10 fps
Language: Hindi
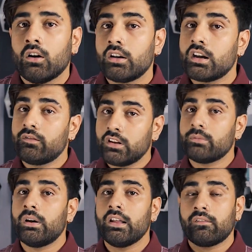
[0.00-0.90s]
और ये
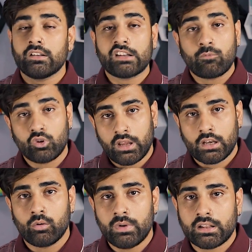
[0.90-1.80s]
विजिबल डिफरेंस आपको
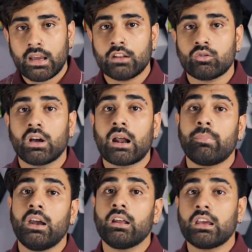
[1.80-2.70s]
देखने को मिलता है तो अगर आप
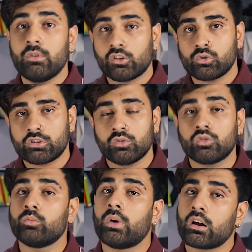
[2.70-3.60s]
पेड की भी सोचो
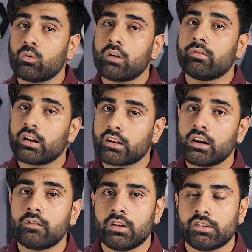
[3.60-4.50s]
तो मैं कहूँगा वर्थ इट
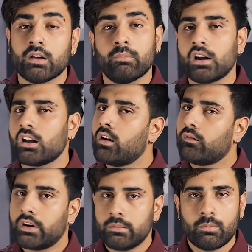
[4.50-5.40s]
है फ्री से बट
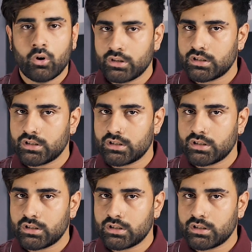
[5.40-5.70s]
फ्री भी बहुत